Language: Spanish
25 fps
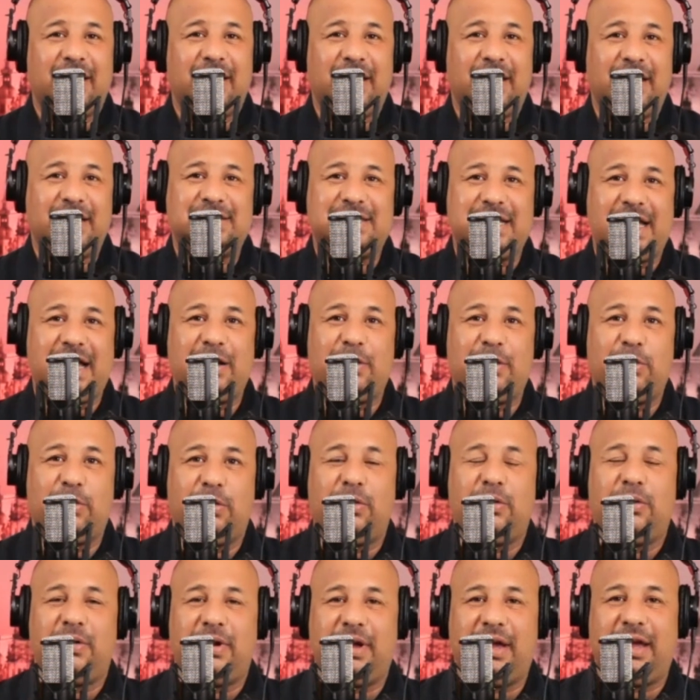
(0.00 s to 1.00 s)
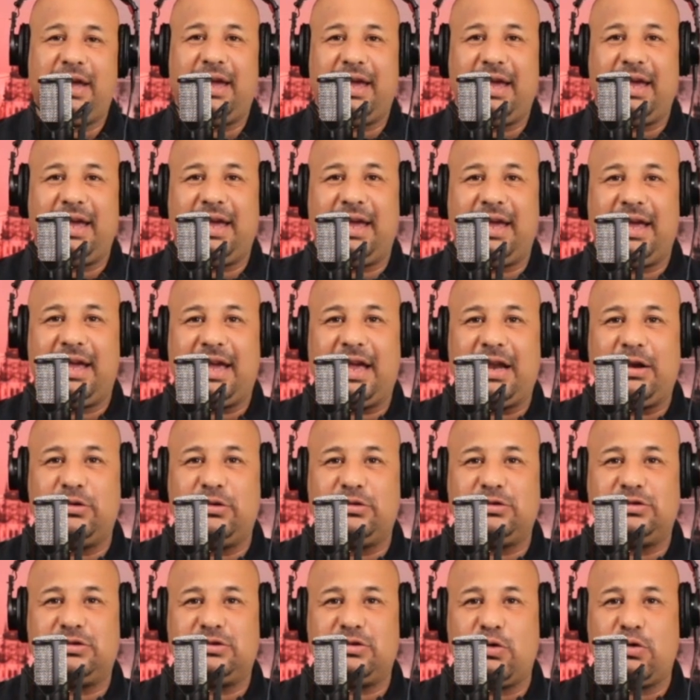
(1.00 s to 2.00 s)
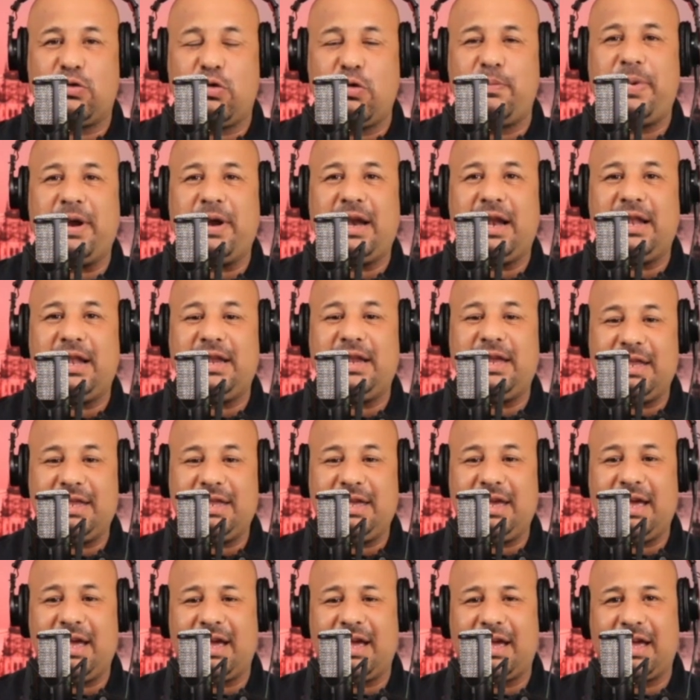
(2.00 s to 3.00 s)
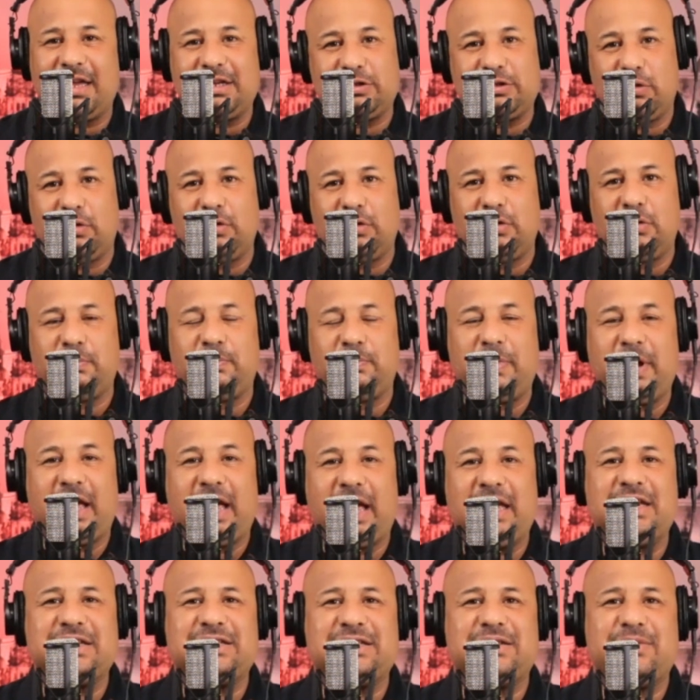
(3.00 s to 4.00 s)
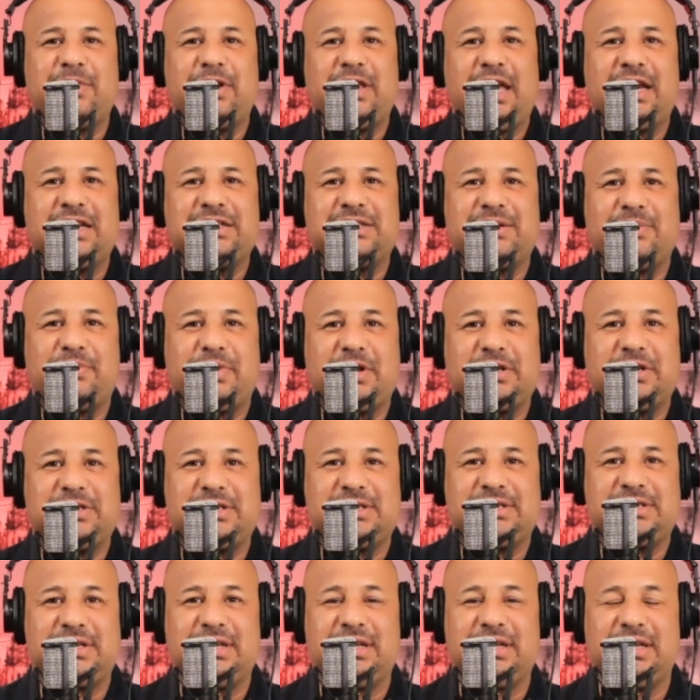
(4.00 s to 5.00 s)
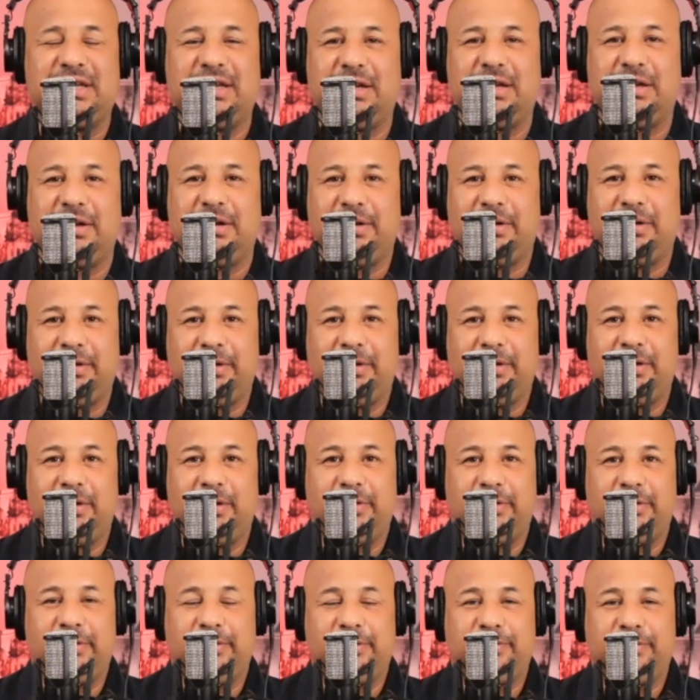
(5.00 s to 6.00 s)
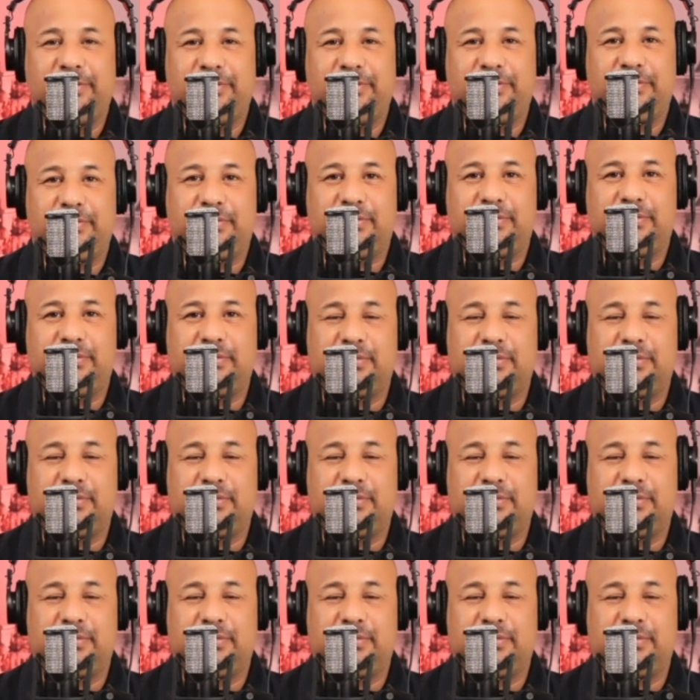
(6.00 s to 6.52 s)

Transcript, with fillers: Es algo eh, que nos ocupa en el día a día, que son pequeñas y medianas empresas. Sí.